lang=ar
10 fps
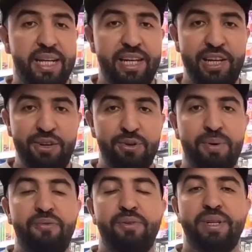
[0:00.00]
لكن
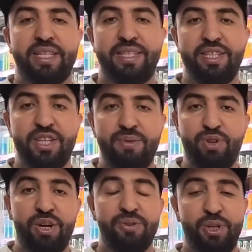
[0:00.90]
اليوم في المركز التجاري
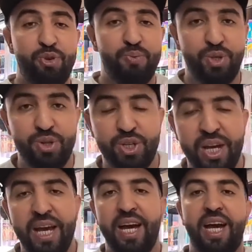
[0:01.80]
مول الحانوت هادو بجوج
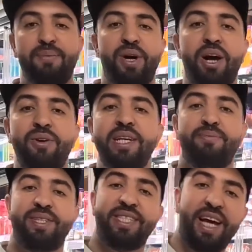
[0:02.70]
غيبقاو
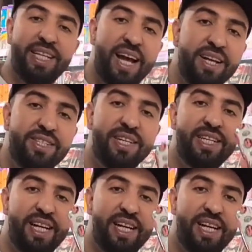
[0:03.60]
لك ب 19